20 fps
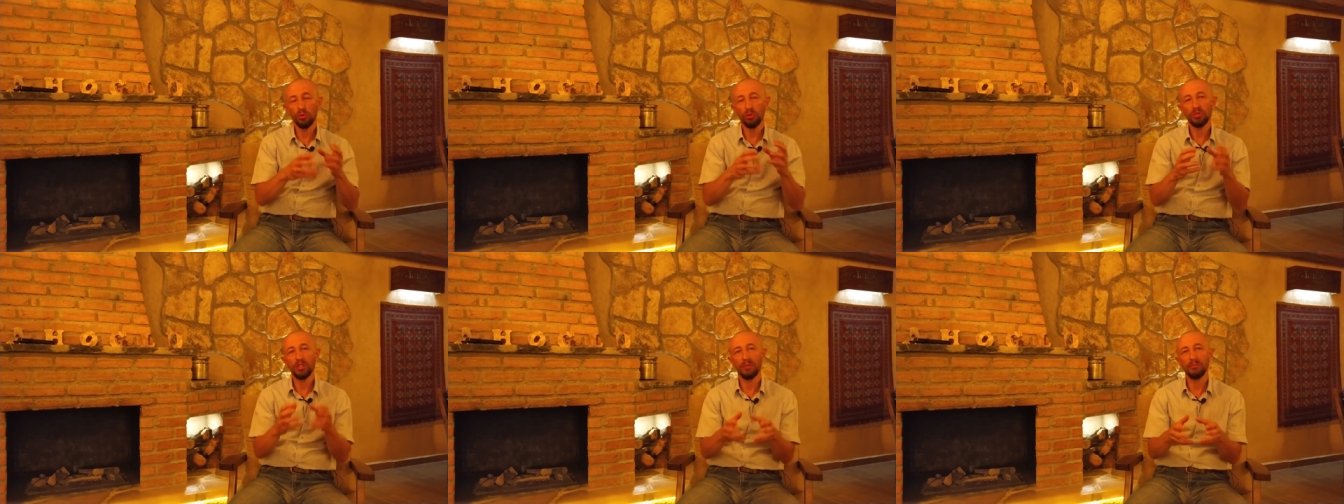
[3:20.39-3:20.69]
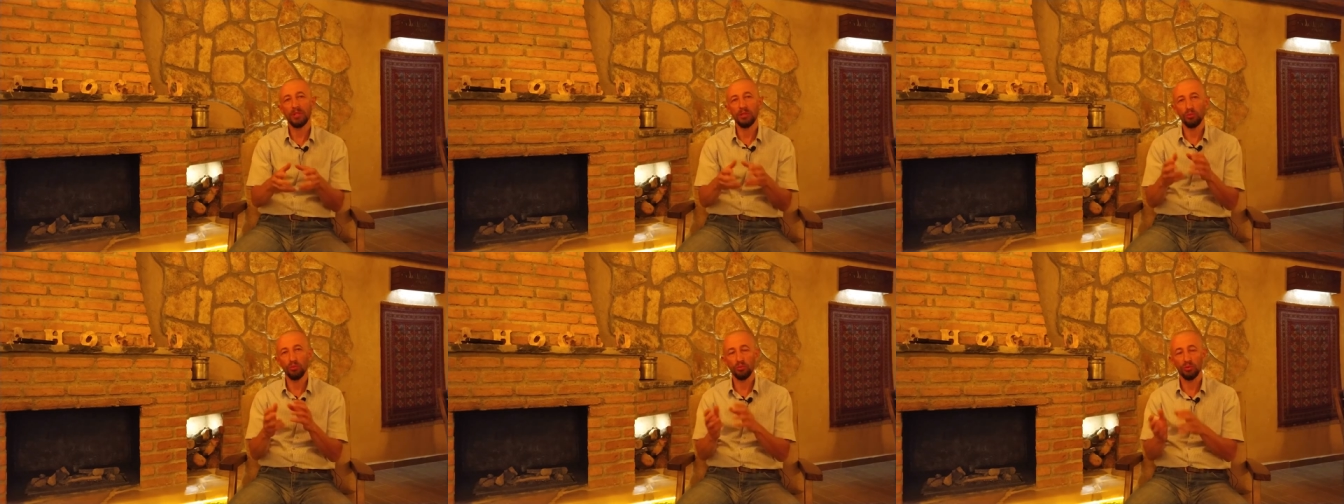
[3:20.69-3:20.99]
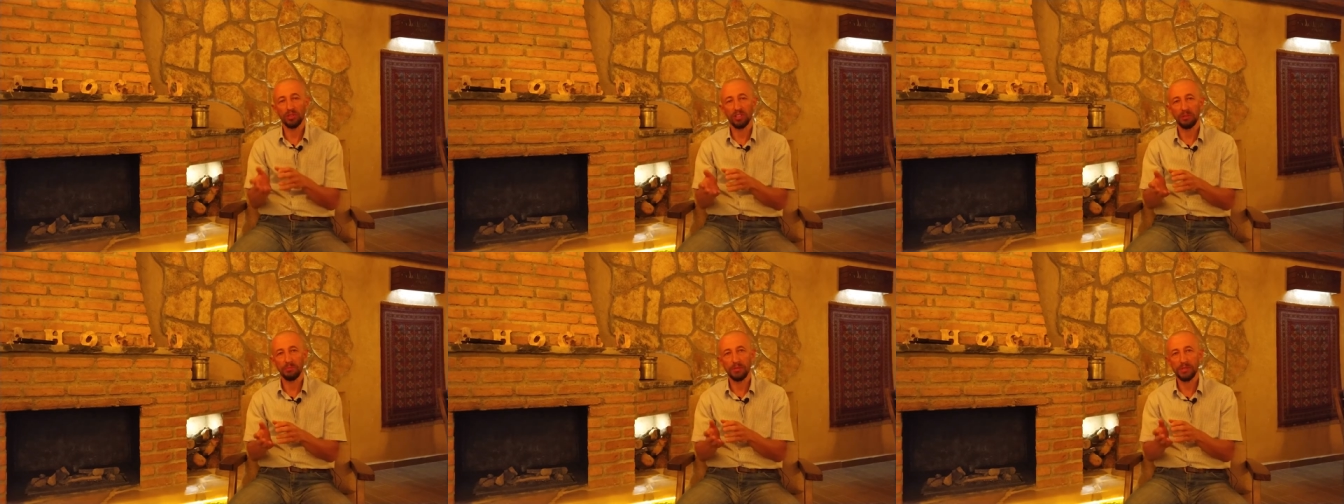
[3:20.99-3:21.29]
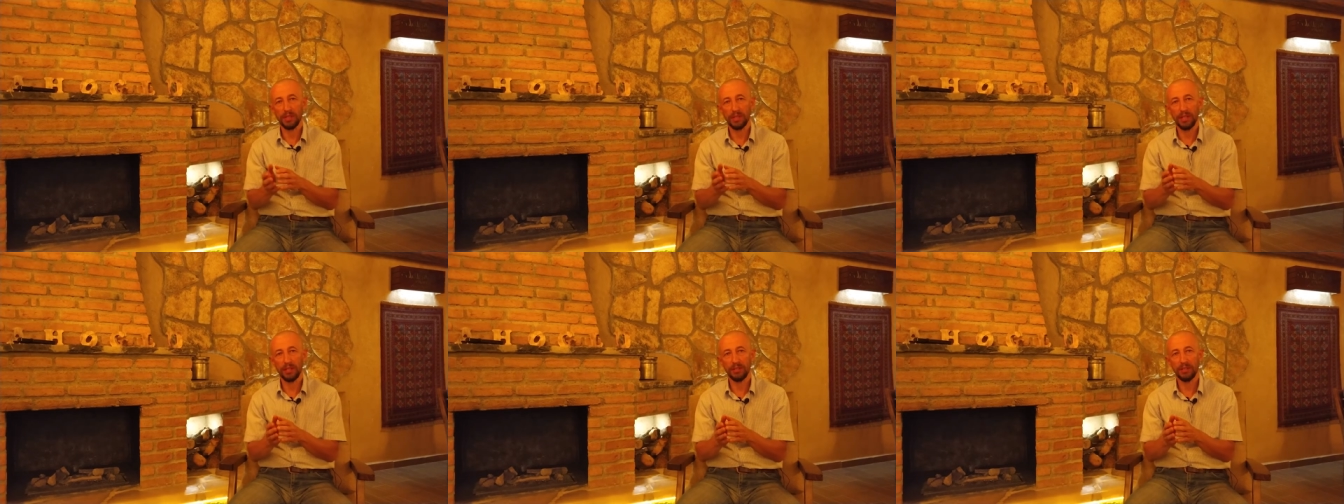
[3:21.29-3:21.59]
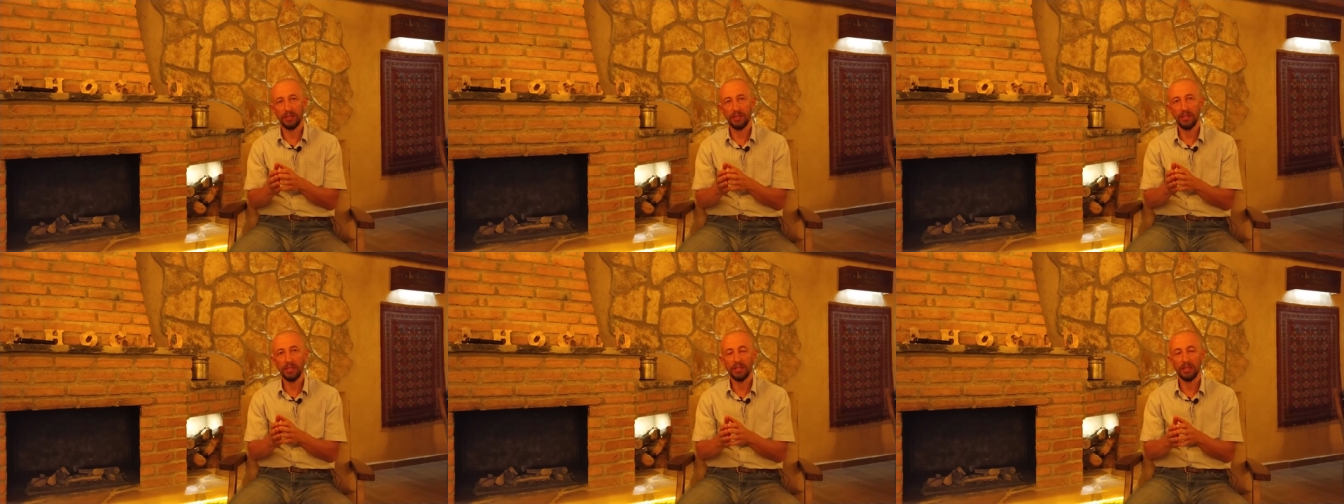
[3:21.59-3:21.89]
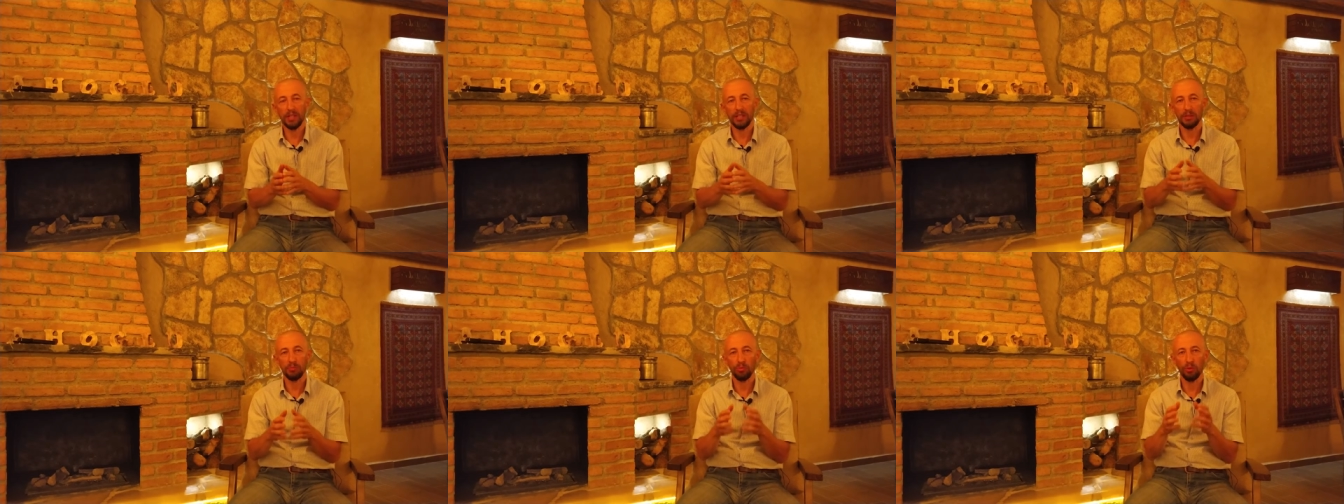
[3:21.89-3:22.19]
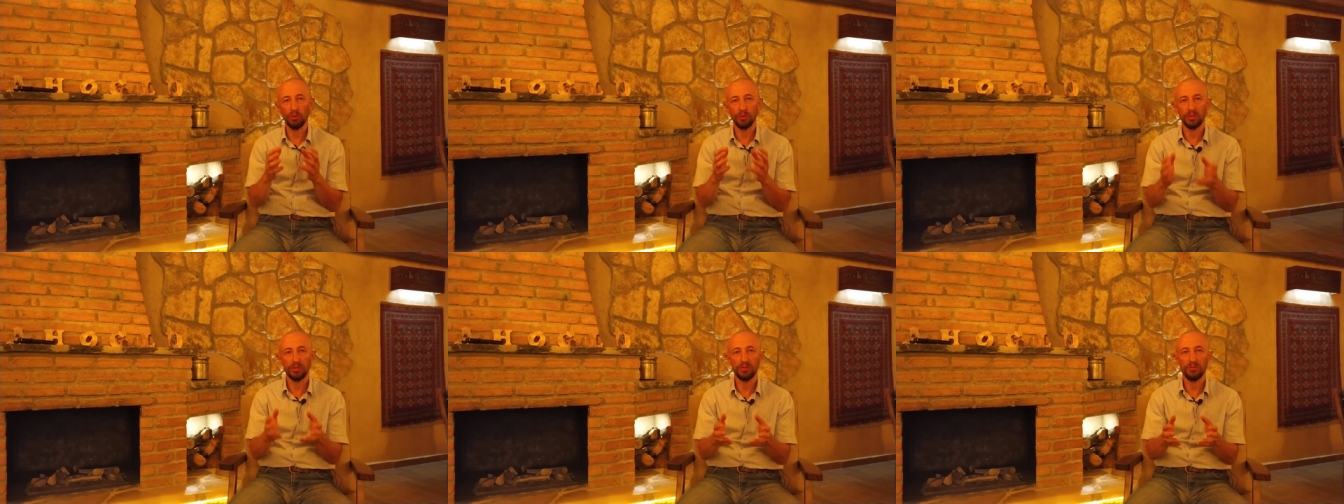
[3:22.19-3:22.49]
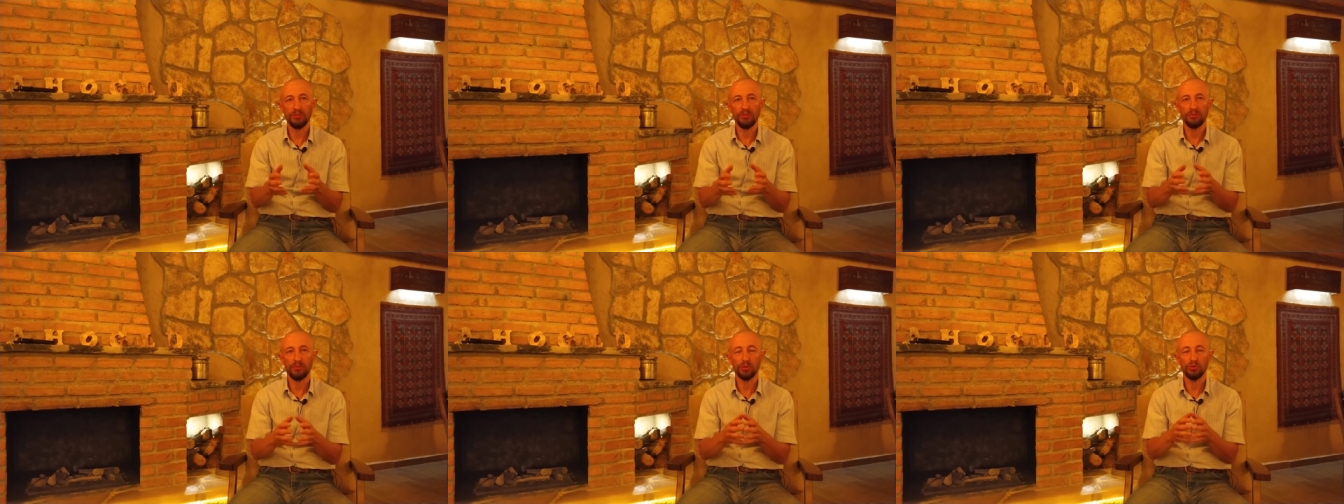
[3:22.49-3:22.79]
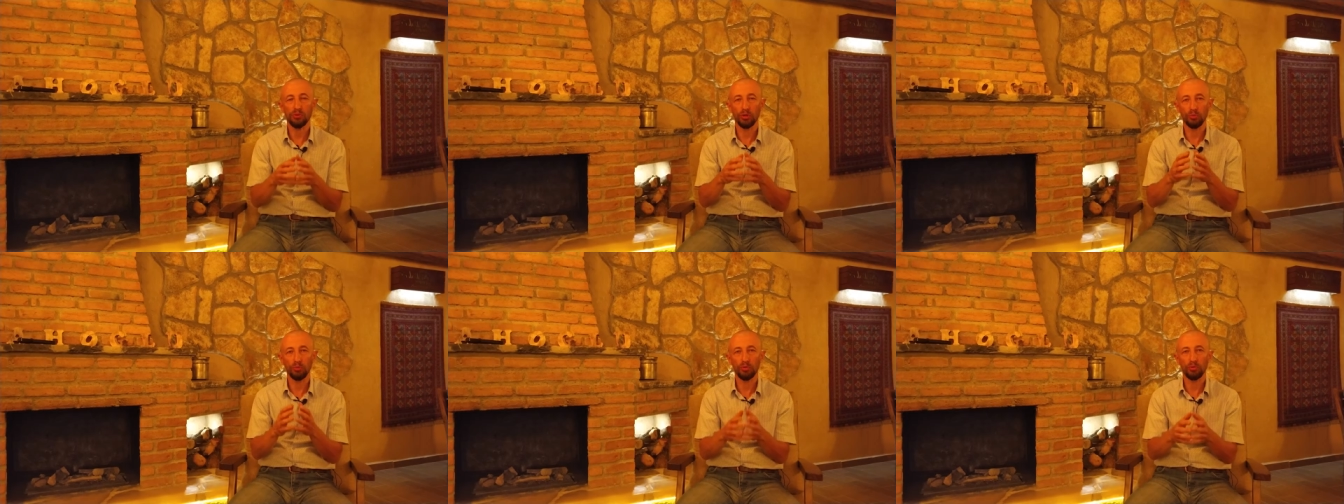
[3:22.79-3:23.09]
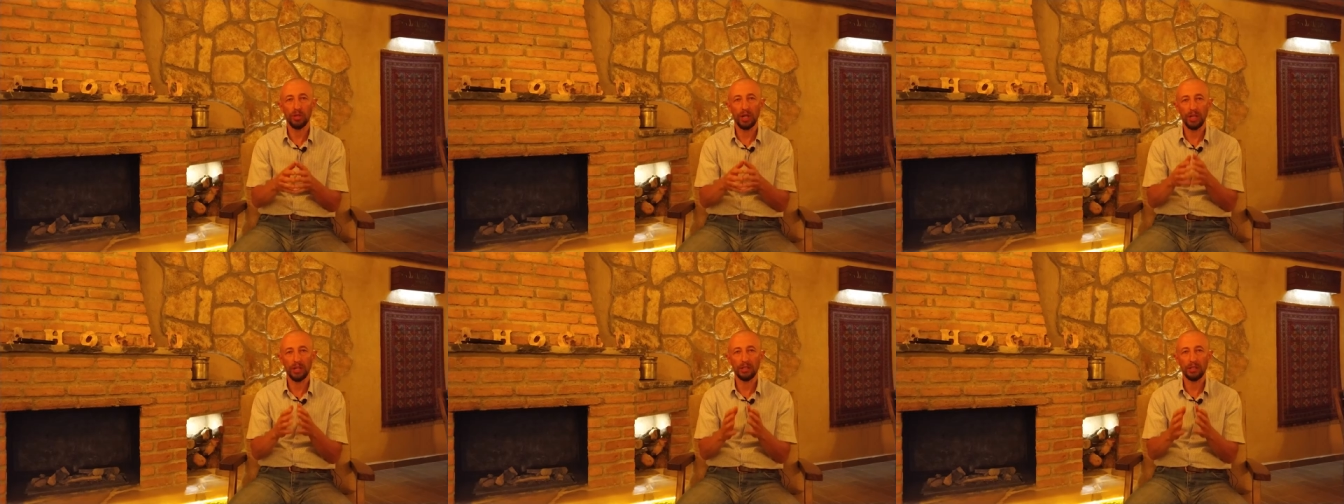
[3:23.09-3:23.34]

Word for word: yöntemden uygulanması gerektiğini yani pozitif ve somut